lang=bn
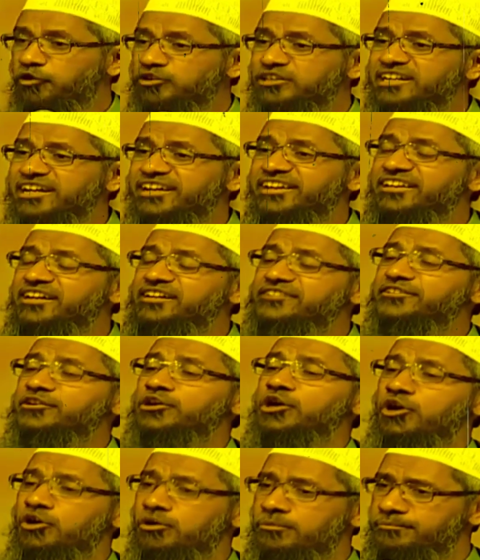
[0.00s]
চোদ্দশো
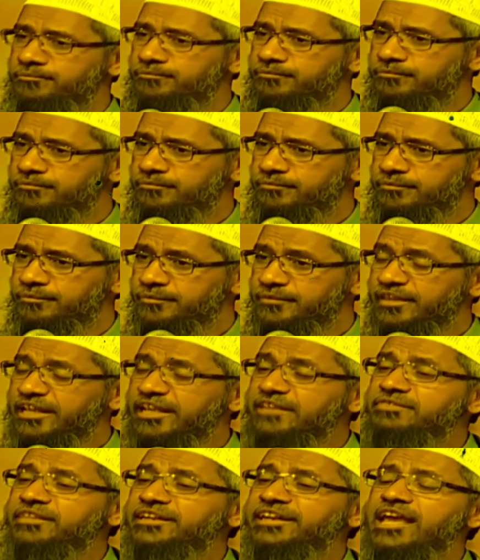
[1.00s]
বছর আগে
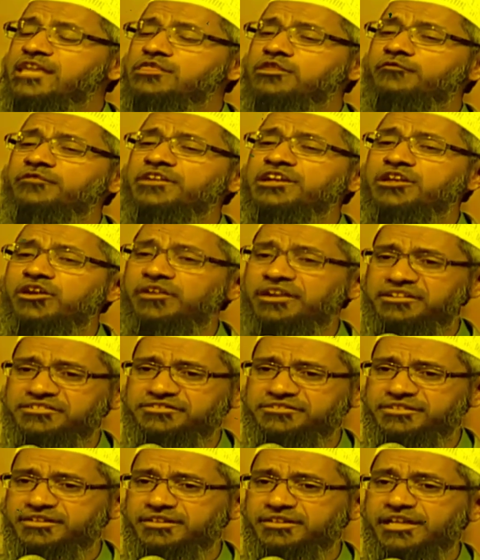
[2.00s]
সেই অজ্ঞানতার
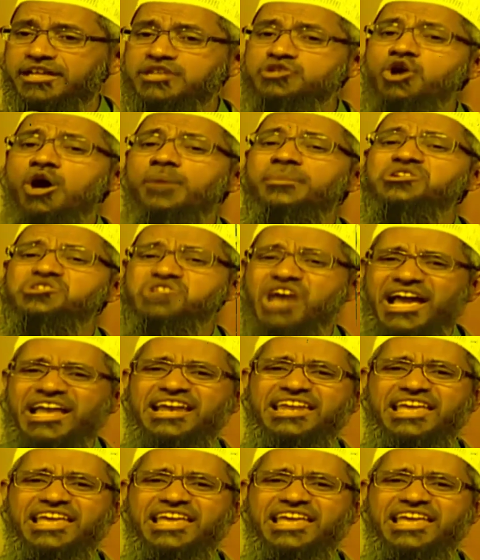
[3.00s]
যুগে ইয়ামুল